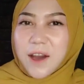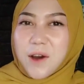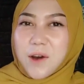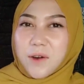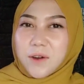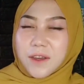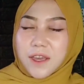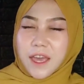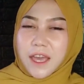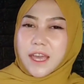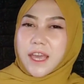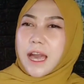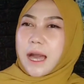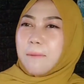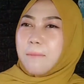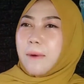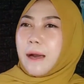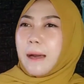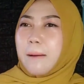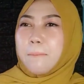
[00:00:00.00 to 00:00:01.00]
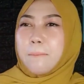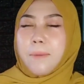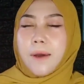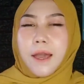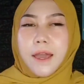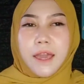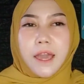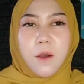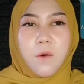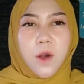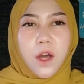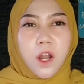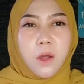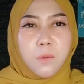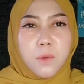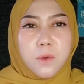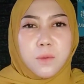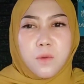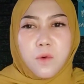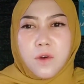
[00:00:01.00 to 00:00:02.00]
Oke, nggak apa-apa ya
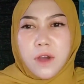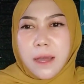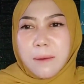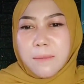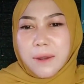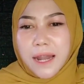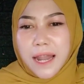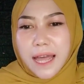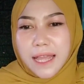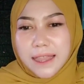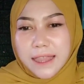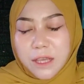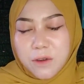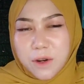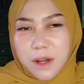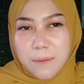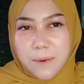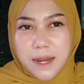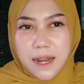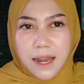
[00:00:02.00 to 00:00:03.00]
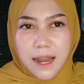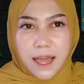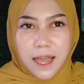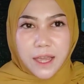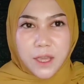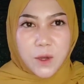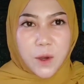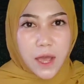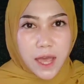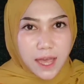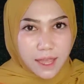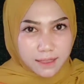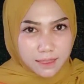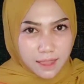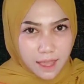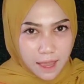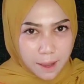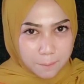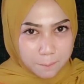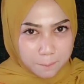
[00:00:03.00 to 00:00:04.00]
walaupun bunga melati udah pada layu,
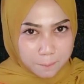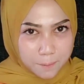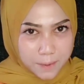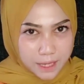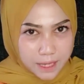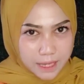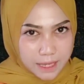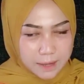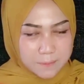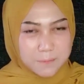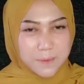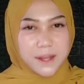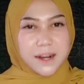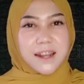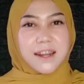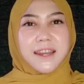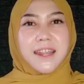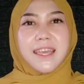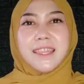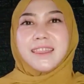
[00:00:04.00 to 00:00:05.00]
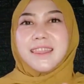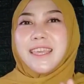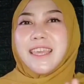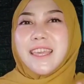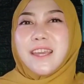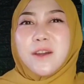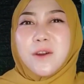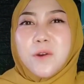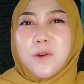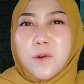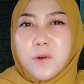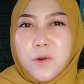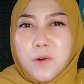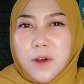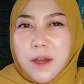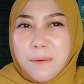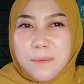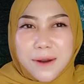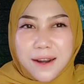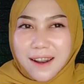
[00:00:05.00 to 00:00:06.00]
tapi para netiku
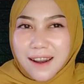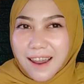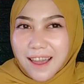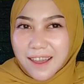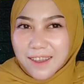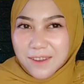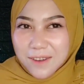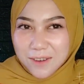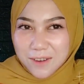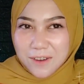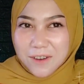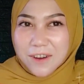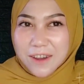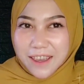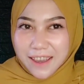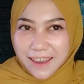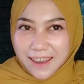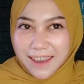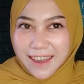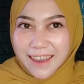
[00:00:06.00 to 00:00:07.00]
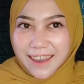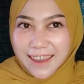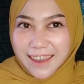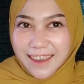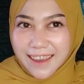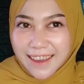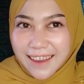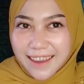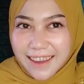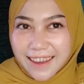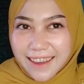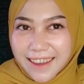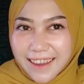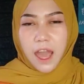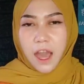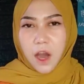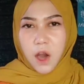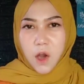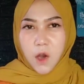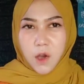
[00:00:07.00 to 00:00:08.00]
nggak pernah layu dong ya.
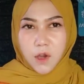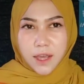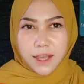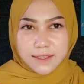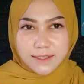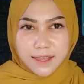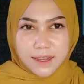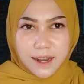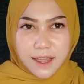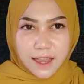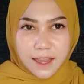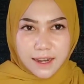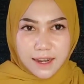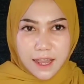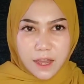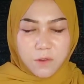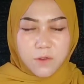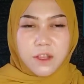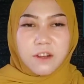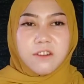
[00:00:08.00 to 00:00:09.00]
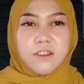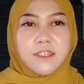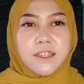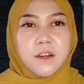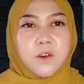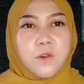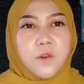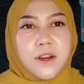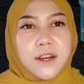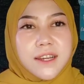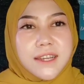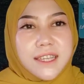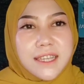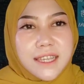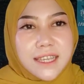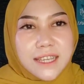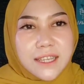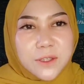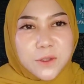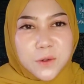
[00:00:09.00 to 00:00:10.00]
Oke oh, Sadayana Wilujeng
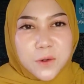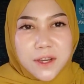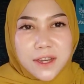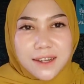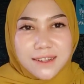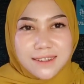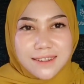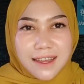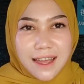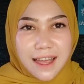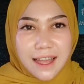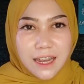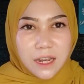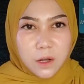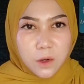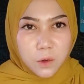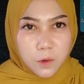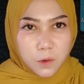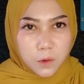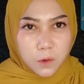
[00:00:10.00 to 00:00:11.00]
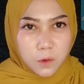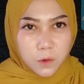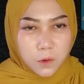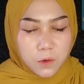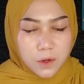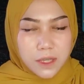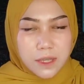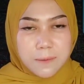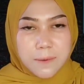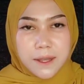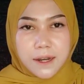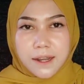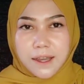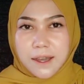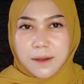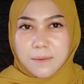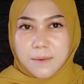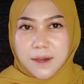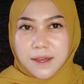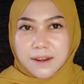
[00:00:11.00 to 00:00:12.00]
Wangi Sugeng Dalu Gimana
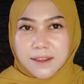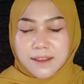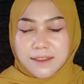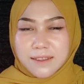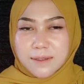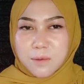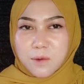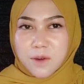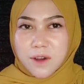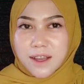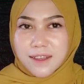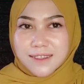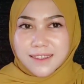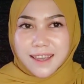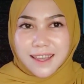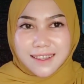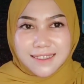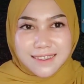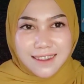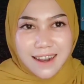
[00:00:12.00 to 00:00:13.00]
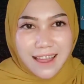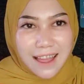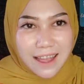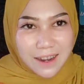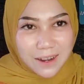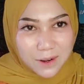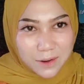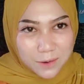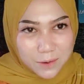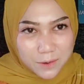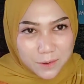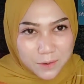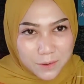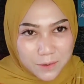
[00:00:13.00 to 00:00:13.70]
kabarnya semoga sehat selalu